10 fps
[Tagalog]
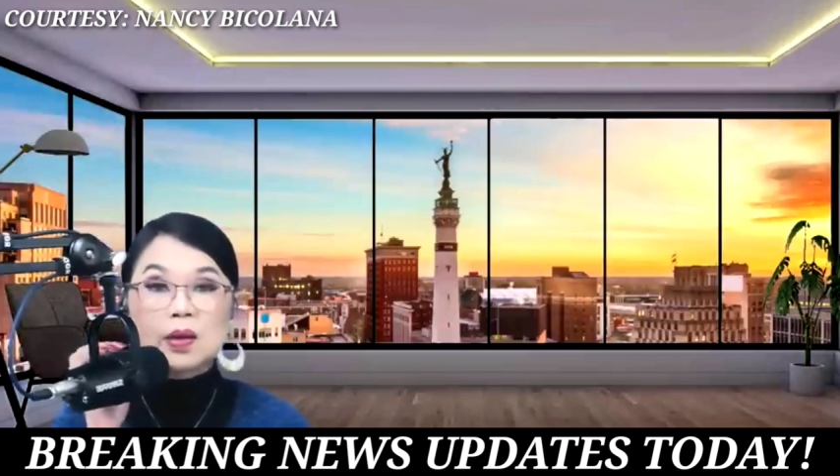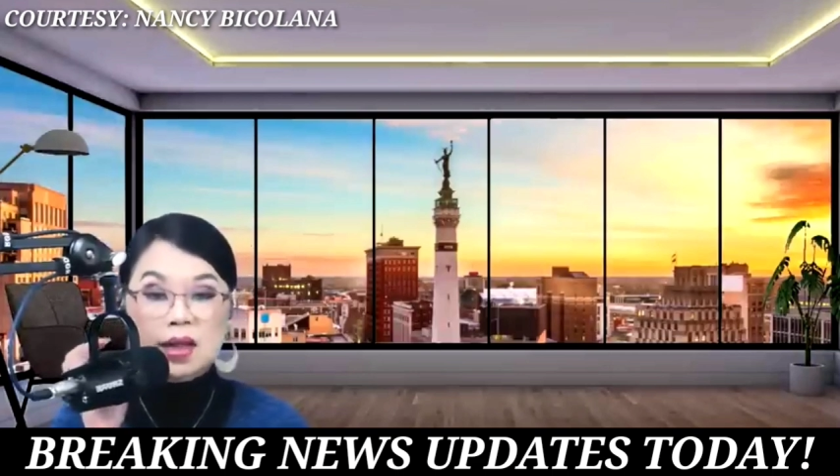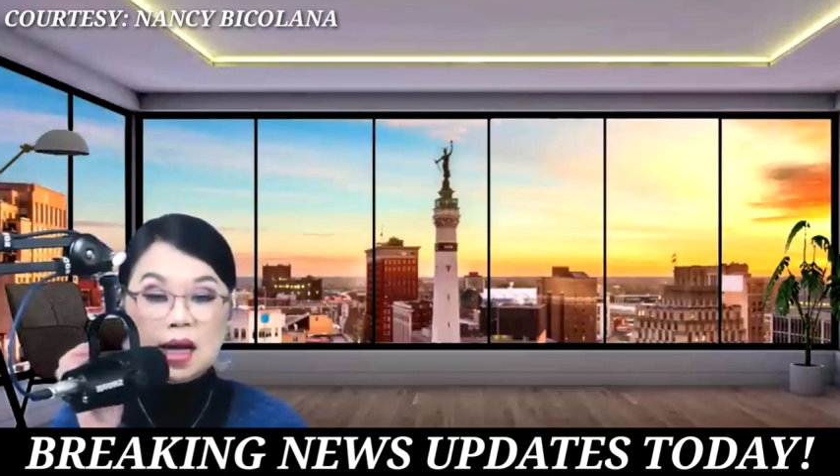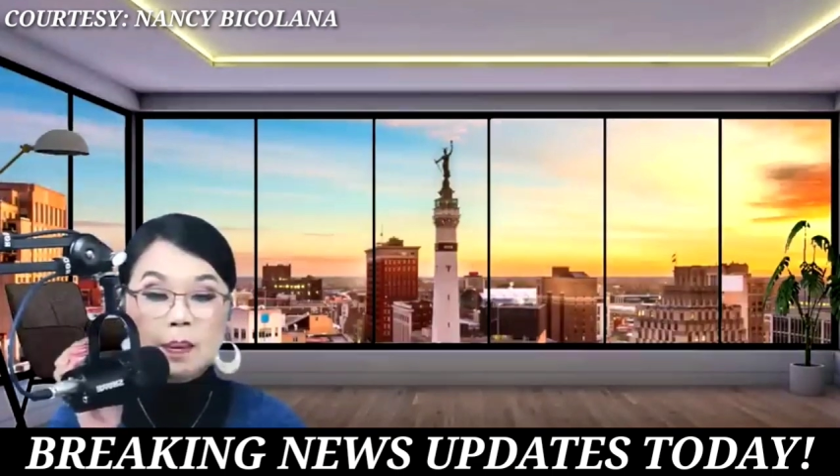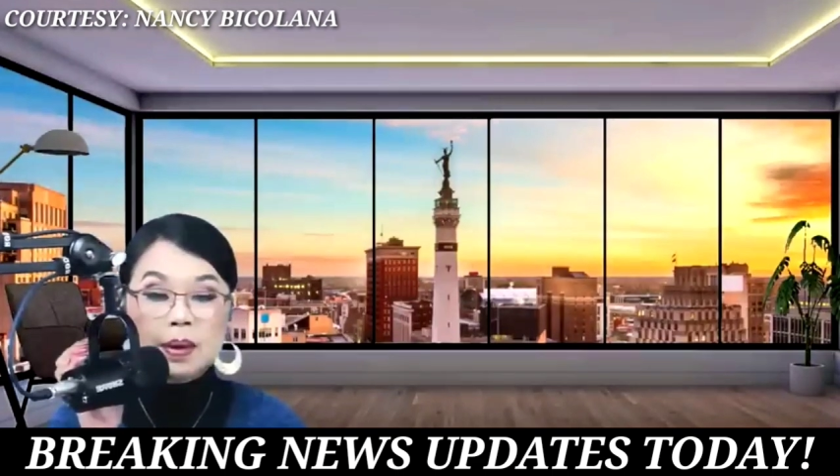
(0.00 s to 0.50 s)

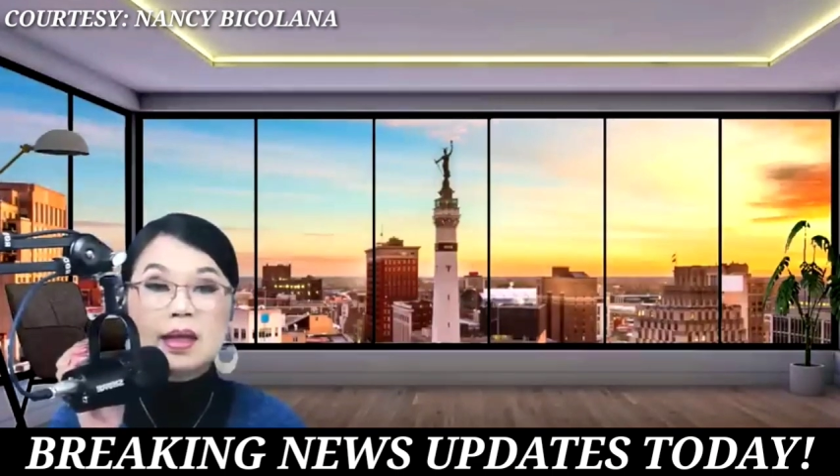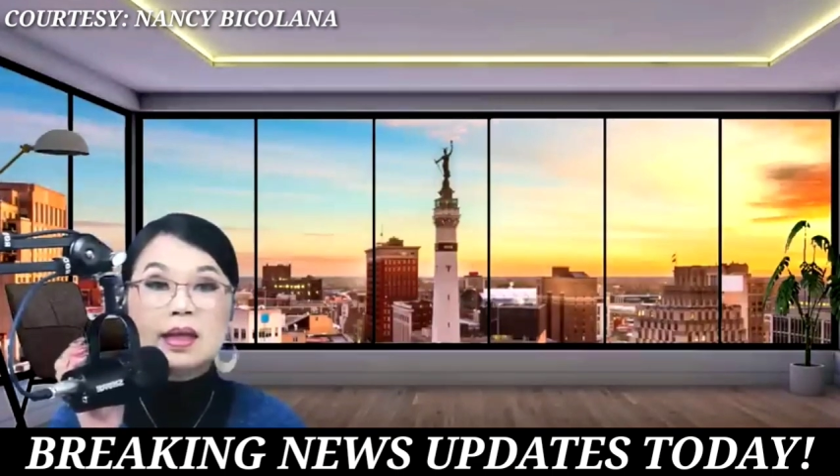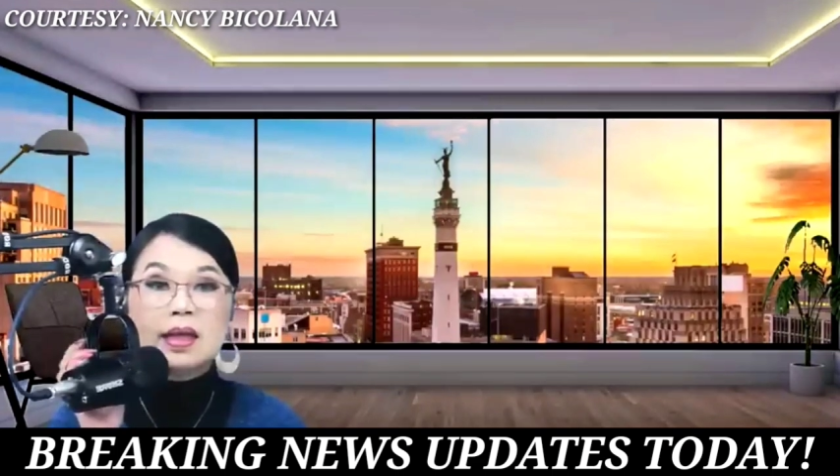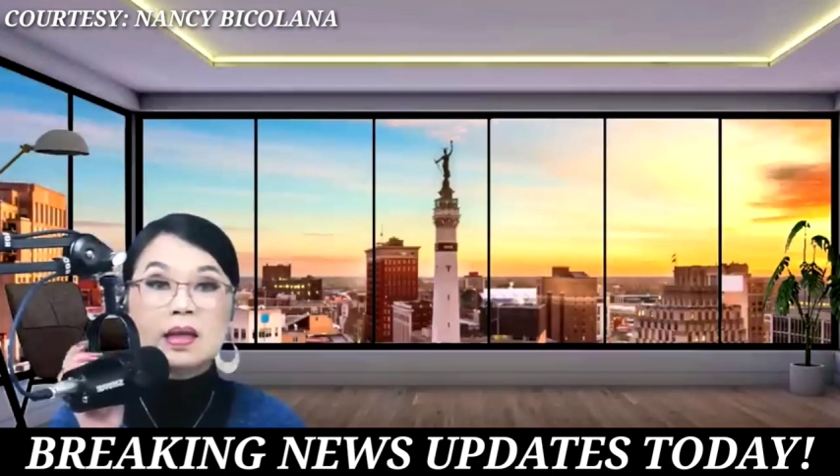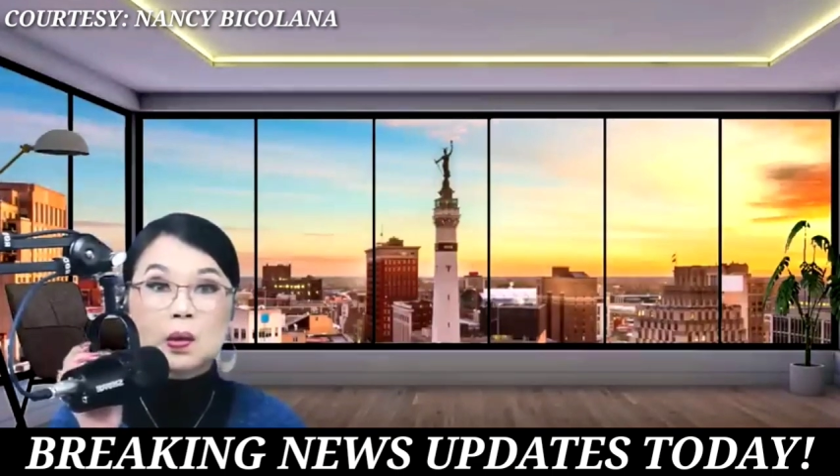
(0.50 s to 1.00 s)
sinabi
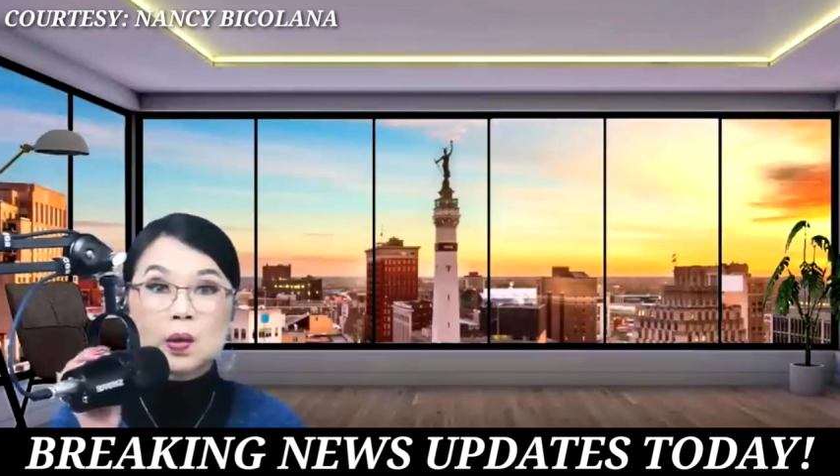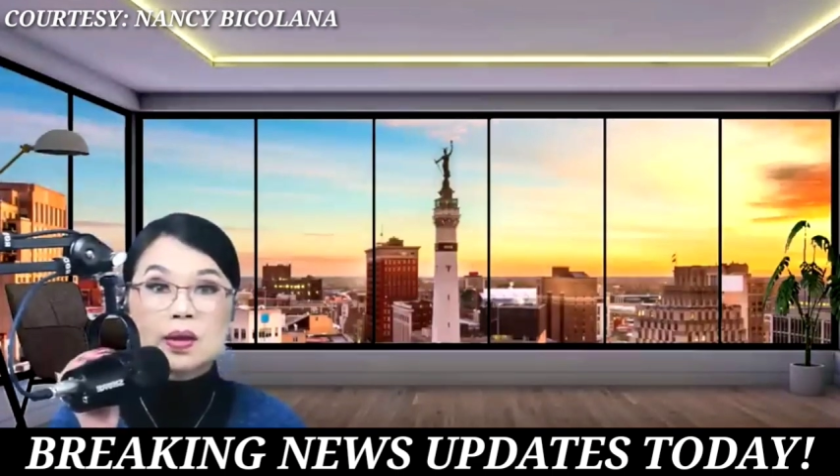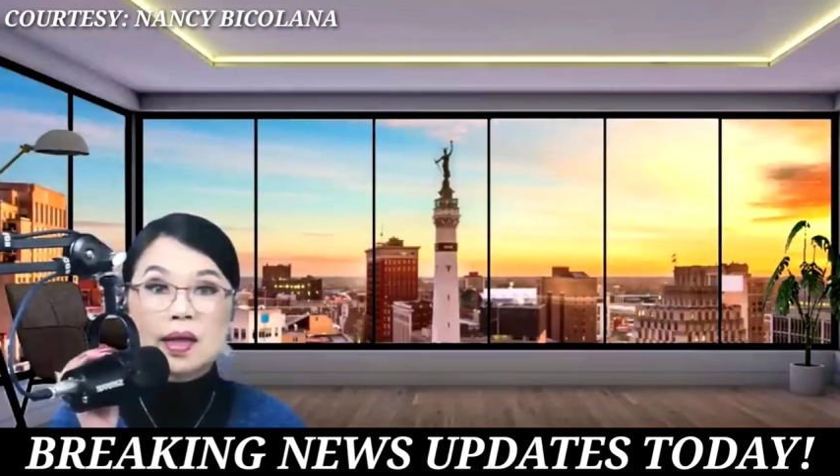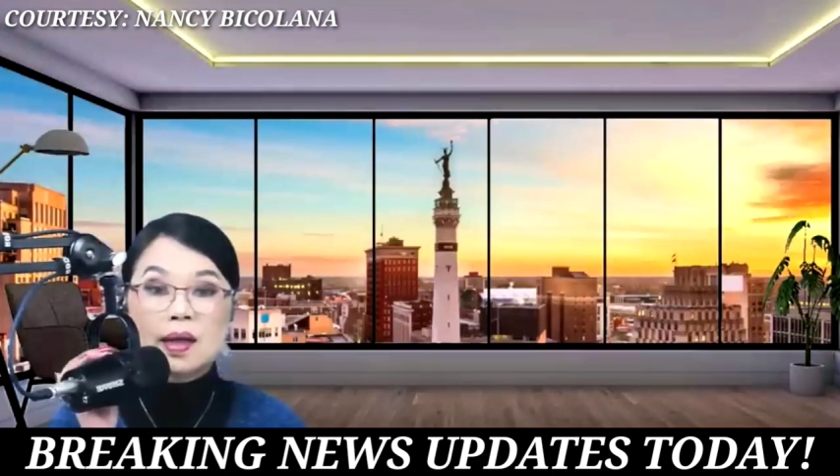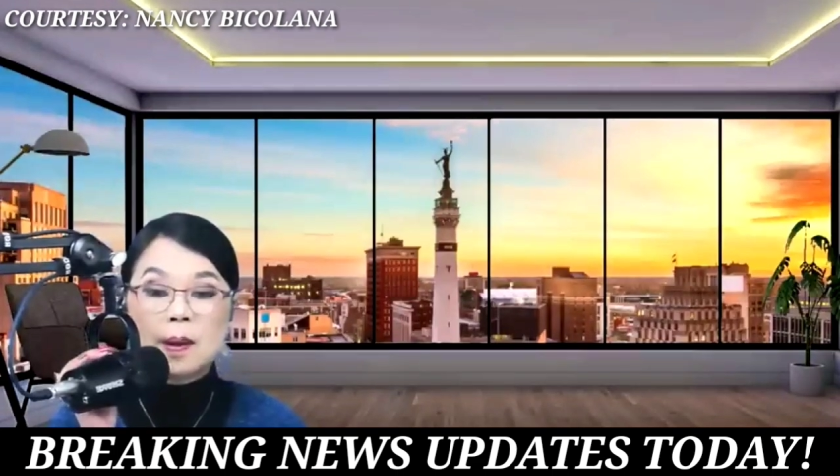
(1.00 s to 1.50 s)
ni
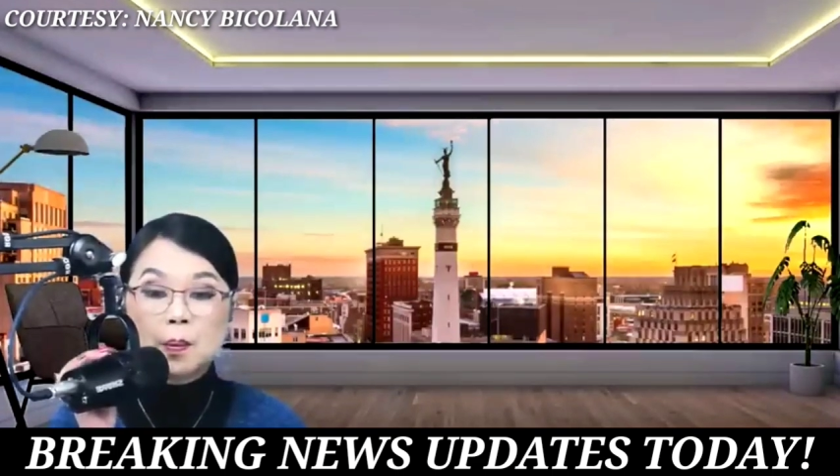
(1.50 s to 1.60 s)
SOJ